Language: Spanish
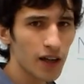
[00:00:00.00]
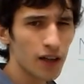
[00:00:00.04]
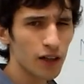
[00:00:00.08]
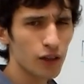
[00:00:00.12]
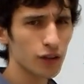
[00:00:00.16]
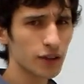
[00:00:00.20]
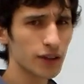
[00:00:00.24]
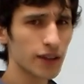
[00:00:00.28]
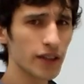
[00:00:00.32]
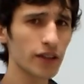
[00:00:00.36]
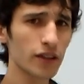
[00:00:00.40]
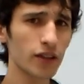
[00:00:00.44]

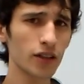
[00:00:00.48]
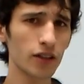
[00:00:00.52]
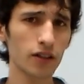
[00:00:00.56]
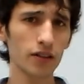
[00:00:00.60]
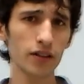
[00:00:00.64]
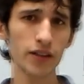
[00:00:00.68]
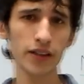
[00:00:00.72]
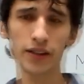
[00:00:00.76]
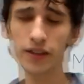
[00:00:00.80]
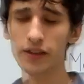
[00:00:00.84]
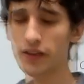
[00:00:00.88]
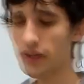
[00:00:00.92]
Los
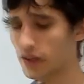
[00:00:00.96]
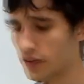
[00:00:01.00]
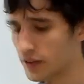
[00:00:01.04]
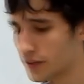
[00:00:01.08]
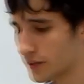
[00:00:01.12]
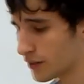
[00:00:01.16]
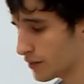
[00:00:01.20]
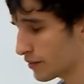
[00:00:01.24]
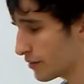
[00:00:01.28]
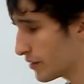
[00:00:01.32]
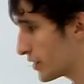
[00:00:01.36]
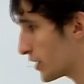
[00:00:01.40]
intrones
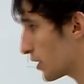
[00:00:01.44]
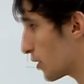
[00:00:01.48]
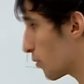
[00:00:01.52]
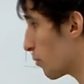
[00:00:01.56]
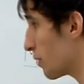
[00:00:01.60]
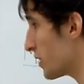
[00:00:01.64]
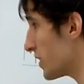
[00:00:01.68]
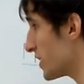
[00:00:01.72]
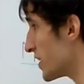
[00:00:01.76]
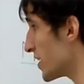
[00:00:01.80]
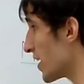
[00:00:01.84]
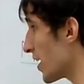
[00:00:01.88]
son
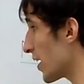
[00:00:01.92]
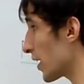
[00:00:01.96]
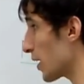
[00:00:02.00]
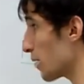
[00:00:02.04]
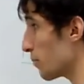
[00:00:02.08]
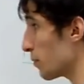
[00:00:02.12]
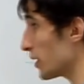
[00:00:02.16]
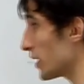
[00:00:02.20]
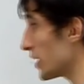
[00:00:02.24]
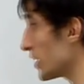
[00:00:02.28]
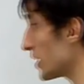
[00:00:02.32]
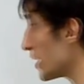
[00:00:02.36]
secuencias
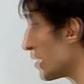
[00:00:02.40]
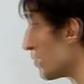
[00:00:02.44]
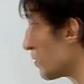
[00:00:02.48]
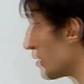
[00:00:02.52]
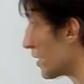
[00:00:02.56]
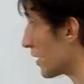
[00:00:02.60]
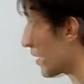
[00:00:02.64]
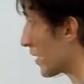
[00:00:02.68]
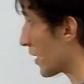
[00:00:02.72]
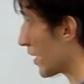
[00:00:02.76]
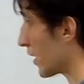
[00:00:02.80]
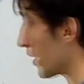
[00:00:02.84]

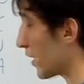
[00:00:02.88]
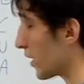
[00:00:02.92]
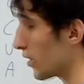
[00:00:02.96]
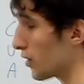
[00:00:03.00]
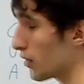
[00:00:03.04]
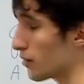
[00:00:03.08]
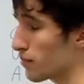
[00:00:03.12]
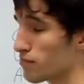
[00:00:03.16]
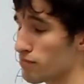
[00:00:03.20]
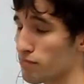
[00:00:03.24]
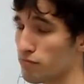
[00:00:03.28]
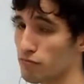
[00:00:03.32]
repetitivas
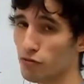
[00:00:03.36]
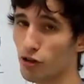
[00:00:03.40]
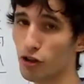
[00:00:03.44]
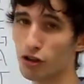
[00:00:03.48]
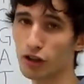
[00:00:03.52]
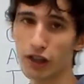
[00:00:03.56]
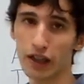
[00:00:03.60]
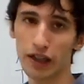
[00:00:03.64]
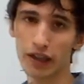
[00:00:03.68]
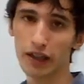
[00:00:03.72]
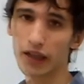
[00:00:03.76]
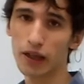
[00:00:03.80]
que
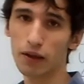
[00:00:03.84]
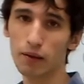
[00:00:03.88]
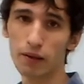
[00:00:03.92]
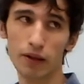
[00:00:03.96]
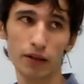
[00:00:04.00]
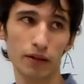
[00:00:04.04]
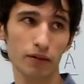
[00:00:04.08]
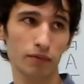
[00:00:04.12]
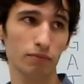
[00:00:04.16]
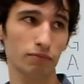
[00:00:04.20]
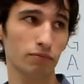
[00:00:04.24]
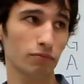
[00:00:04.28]
no
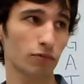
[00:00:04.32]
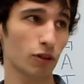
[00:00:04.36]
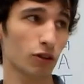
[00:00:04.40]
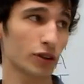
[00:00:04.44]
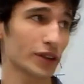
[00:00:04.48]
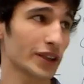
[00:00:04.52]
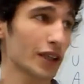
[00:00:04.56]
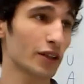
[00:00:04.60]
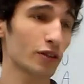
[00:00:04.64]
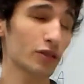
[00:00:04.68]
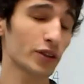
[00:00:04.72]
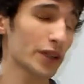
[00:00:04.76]
transcriben,
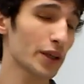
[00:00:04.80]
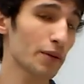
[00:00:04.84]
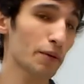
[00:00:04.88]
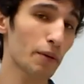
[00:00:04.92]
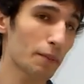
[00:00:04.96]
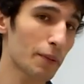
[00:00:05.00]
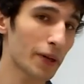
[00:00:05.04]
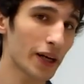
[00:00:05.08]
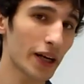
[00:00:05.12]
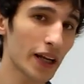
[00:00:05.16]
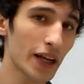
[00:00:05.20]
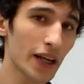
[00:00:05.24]
o sea, no
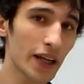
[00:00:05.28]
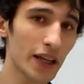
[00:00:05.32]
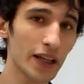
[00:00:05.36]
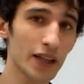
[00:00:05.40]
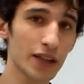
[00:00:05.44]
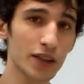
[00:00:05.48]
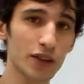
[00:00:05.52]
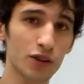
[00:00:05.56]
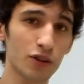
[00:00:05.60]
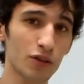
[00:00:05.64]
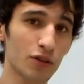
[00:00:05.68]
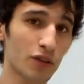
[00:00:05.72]
sirven para
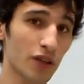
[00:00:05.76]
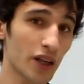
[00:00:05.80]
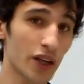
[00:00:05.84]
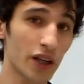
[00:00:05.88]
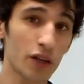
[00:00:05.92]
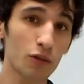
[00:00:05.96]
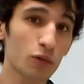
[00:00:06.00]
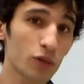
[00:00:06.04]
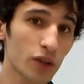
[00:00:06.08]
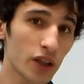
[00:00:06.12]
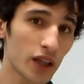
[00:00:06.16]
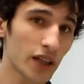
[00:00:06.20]
nada, son
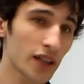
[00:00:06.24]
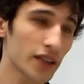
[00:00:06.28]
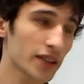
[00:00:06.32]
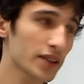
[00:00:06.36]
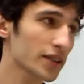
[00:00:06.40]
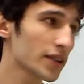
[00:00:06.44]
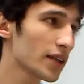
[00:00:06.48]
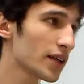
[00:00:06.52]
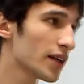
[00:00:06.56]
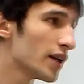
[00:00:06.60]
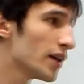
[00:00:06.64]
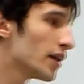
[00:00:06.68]
inútiles